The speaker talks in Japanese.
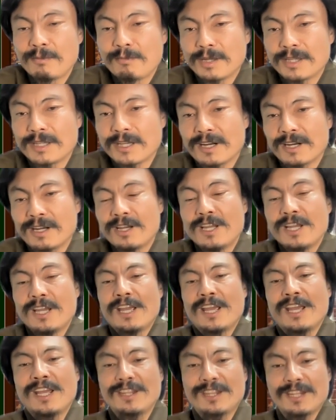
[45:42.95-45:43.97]
まあ、だから、
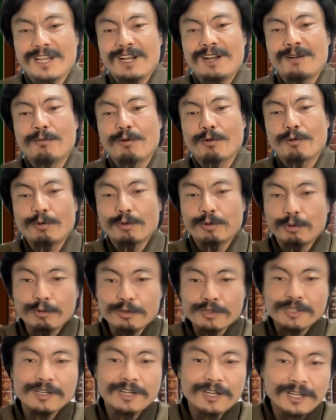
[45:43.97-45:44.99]
変な、もうこう
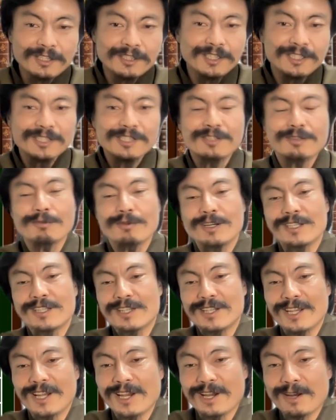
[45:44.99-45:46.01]
特殊な鍵ですとか言っ
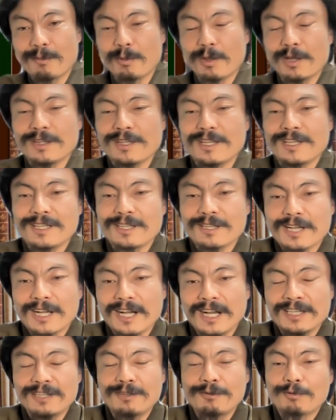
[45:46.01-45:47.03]
て、あまあね、
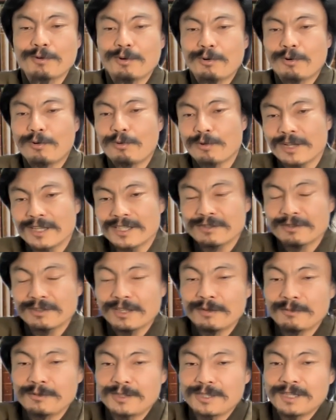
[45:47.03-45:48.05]
鍵を交換する
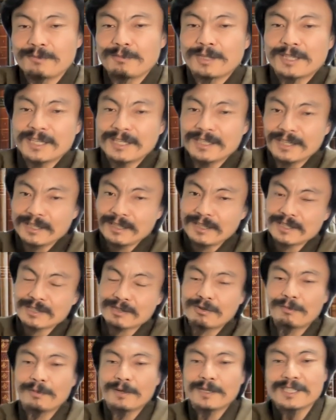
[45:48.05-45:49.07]
たびに、まあ、大体ね、
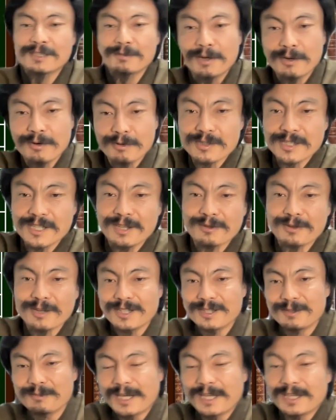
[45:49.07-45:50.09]
相場1万6000円とか
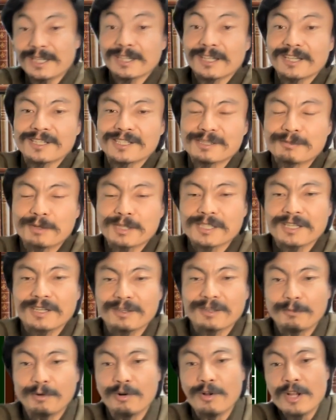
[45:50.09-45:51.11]
2万円だったりしますけ
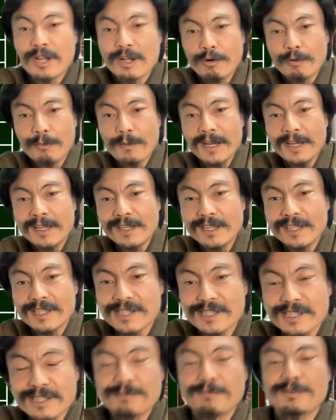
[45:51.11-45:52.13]
れども、5万円で
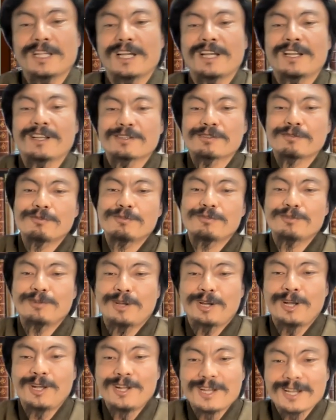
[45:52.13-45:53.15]
すみたいな、そういう
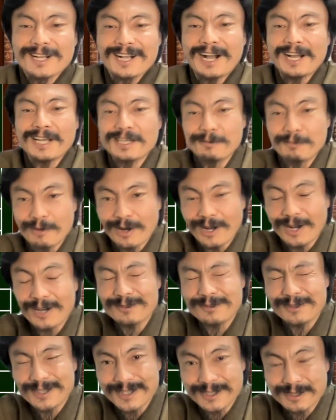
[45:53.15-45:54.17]
鍵もあ
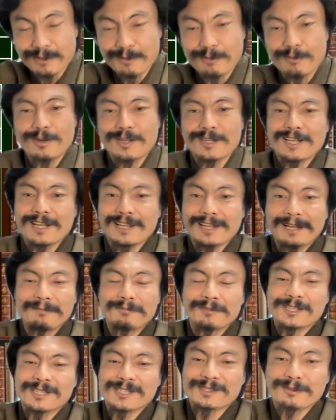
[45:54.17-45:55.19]
るんですね。これね、多
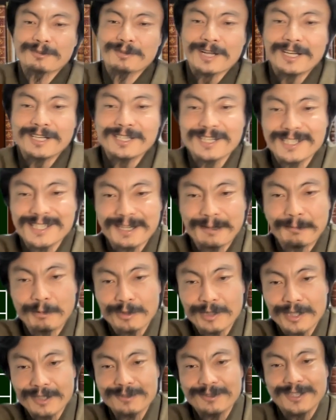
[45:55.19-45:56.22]
分ね、その管理会社が
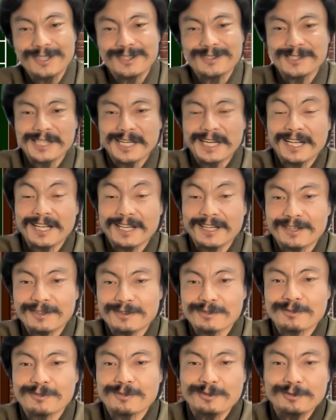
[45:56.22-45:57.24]
ぼったくってるんじゃないかな
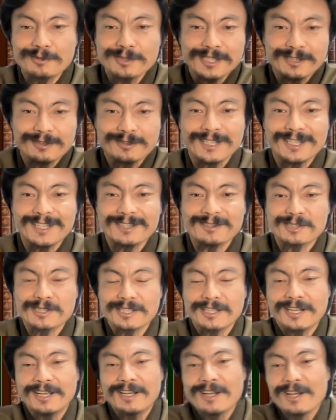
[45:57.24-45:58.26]
と、その業者と結託し
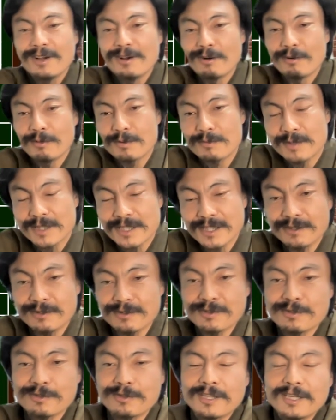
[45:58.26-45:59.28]
てね、思いますけ
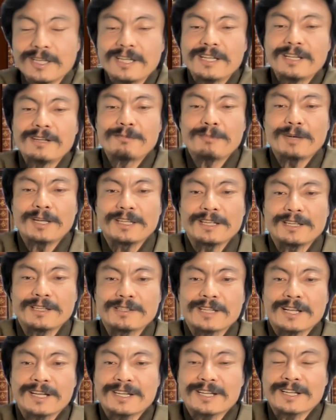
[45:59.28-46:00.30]
ど、まあね、
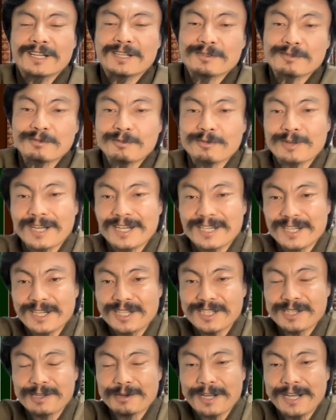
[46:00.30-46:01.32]
なかなかその管理
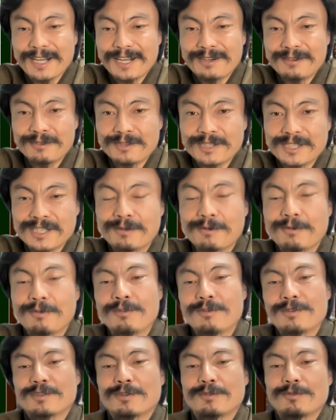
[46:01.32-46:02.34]
会社を変える地
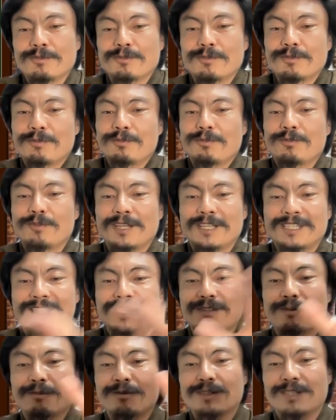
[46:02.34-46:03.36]
方、その同
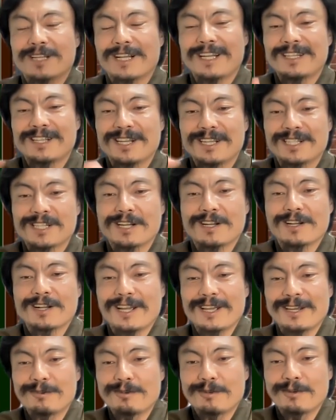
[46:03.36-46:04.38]
じところに管理会社を
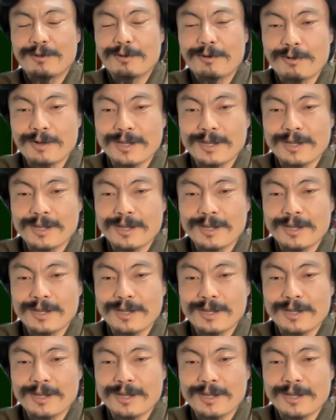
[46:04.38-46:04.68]
変える